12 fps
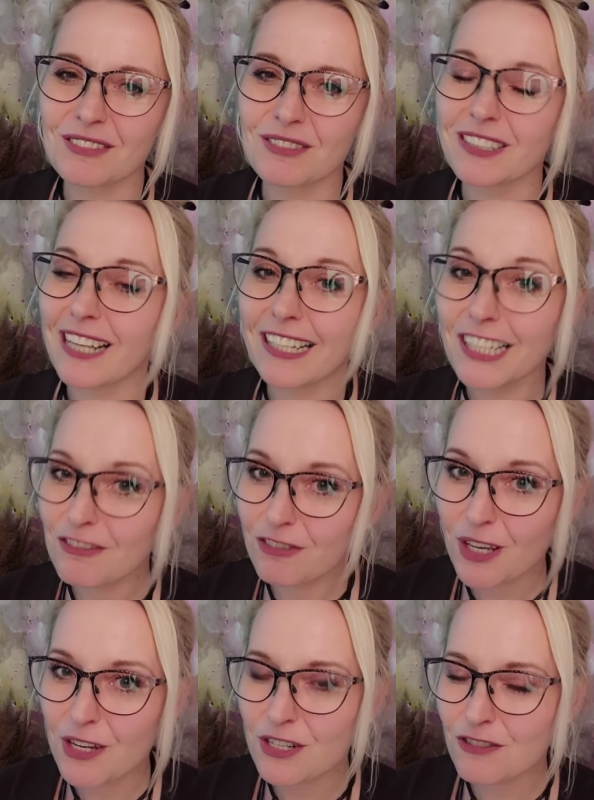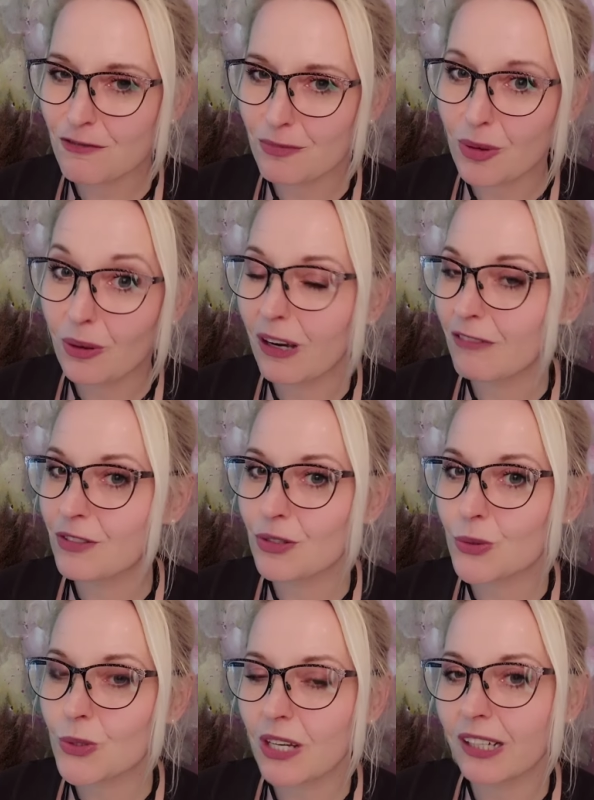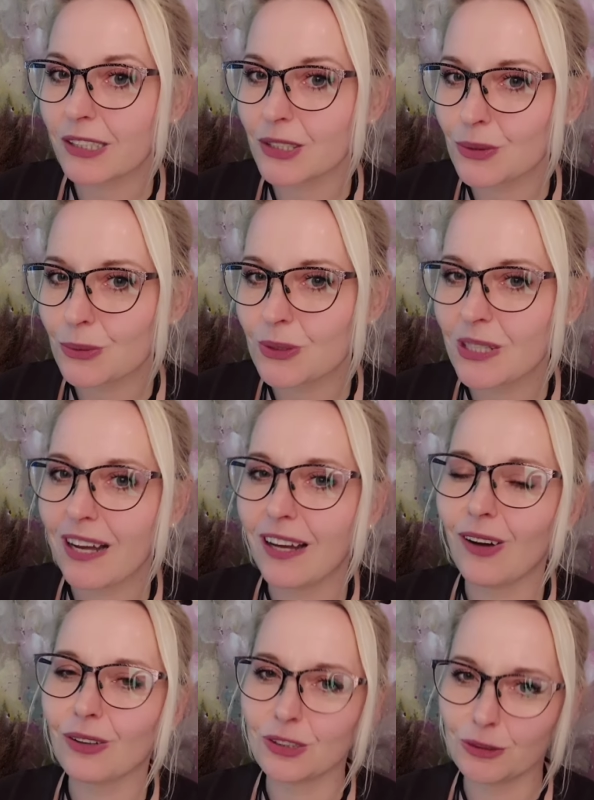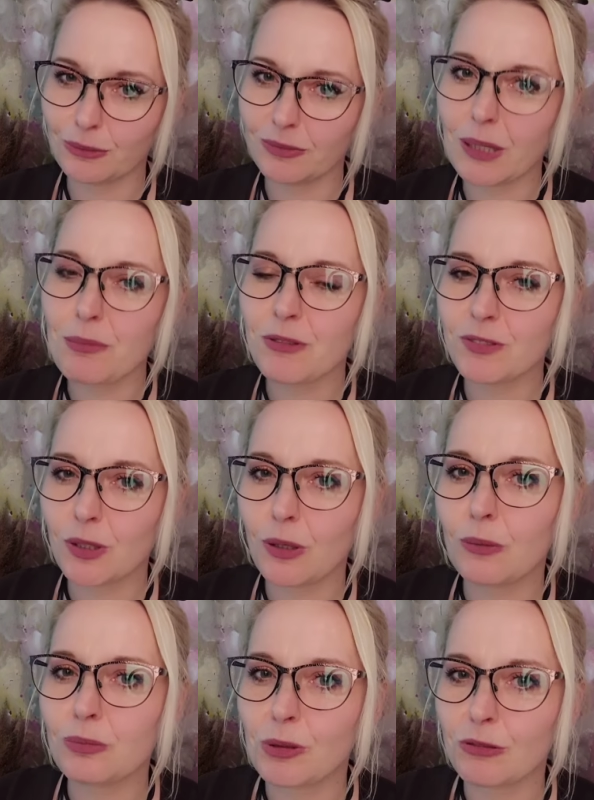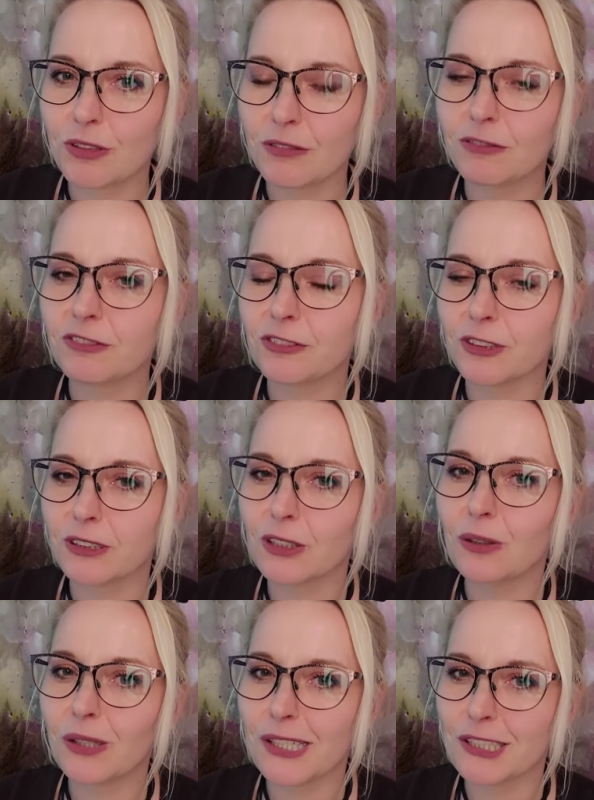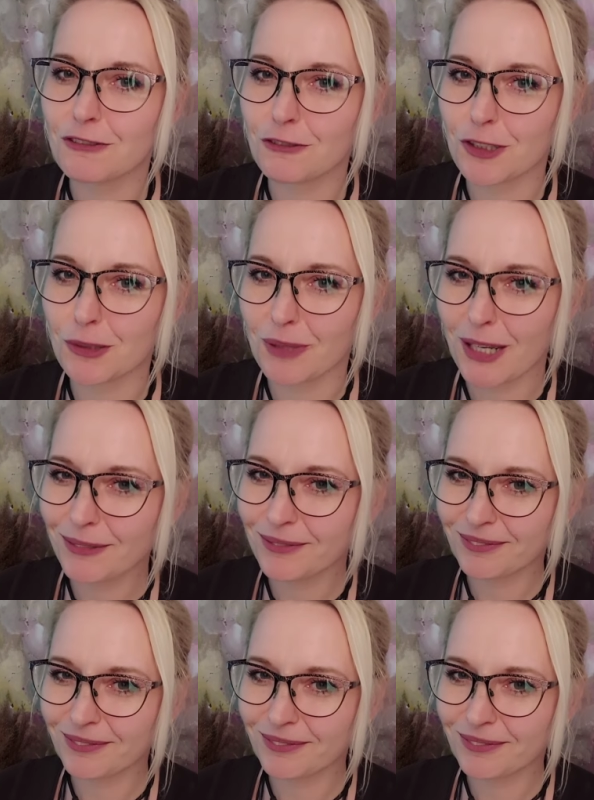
dalej wierzy w Boga, w Jezusa Chrystusa, o czym na pewno powiem w kolejnym filmie.